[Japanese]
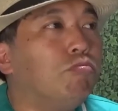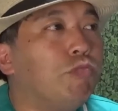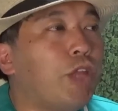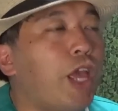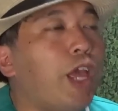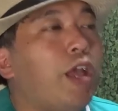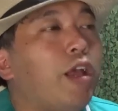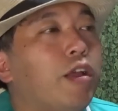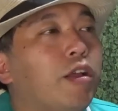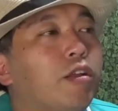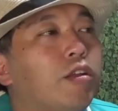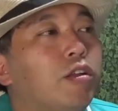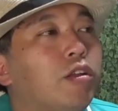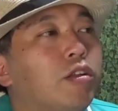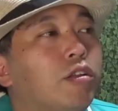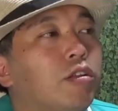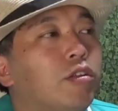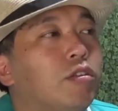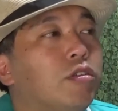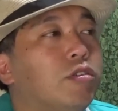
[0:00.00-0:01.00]
ね
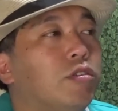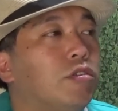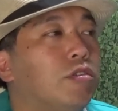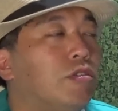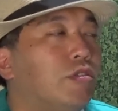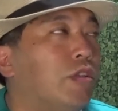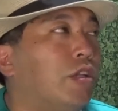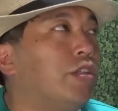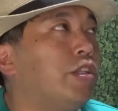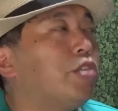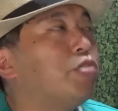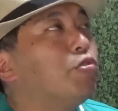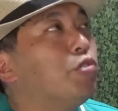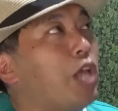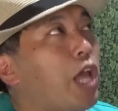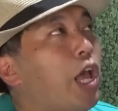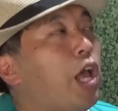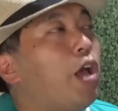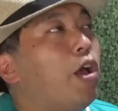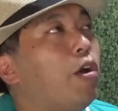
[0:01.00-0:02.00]
なんでしょう
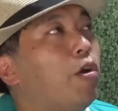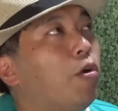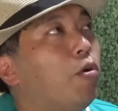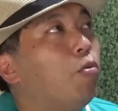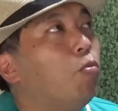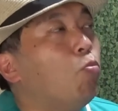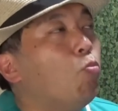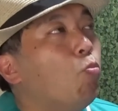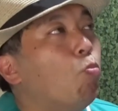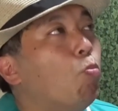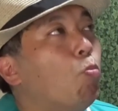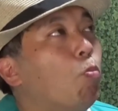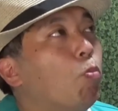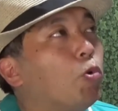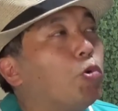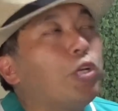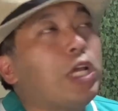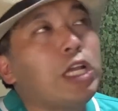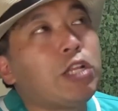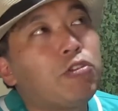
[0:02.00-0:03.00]
ねう
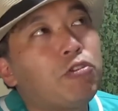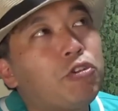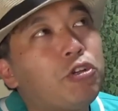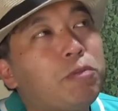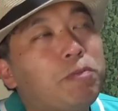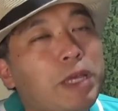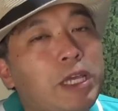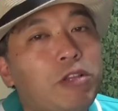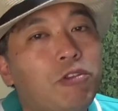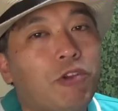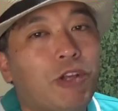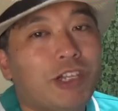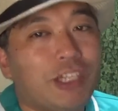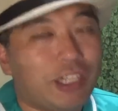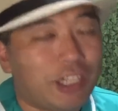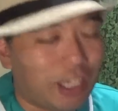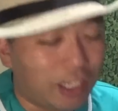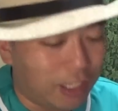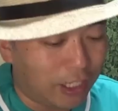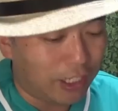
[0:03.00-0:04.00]
んグレートフルペインとか
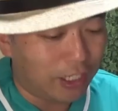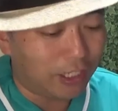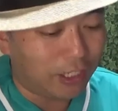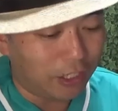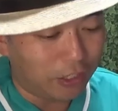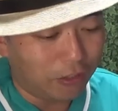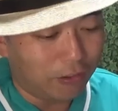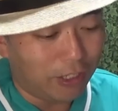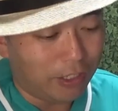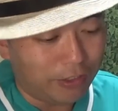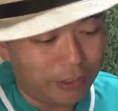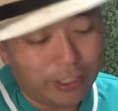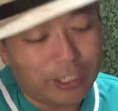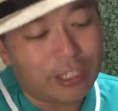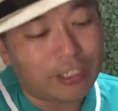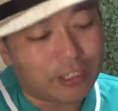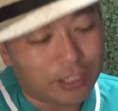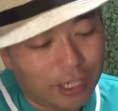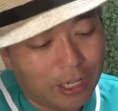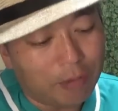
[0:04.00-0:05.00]
で泣いたりっていうのはあるじゃ
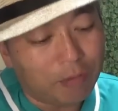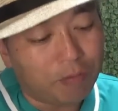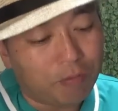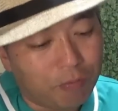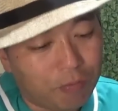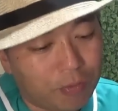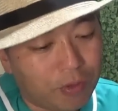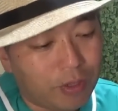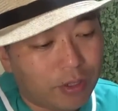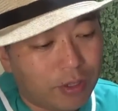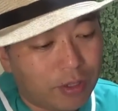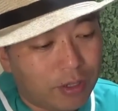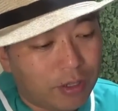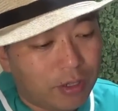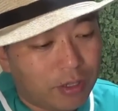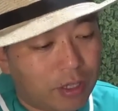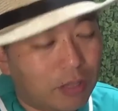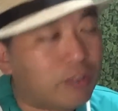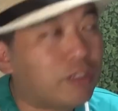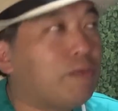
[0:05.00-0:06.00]
ないですか
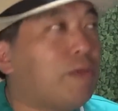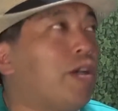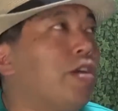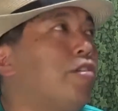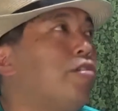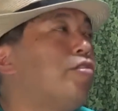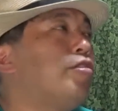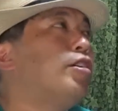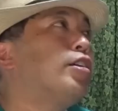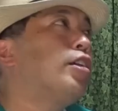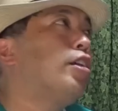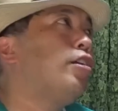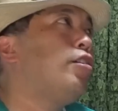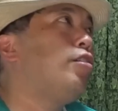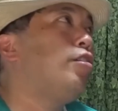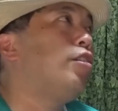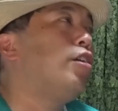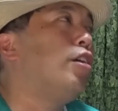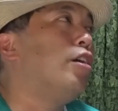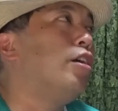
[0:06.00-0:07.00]
で
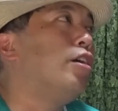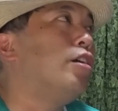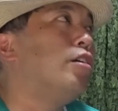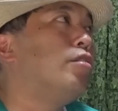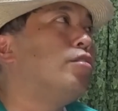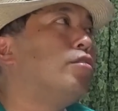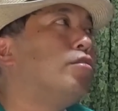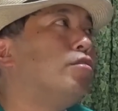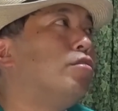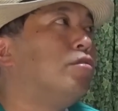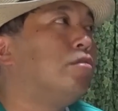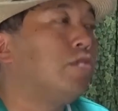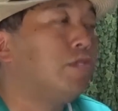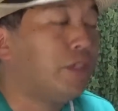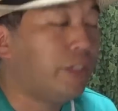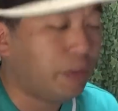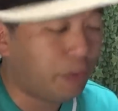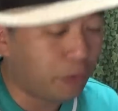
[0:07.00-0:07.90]
スマイルアゲインで自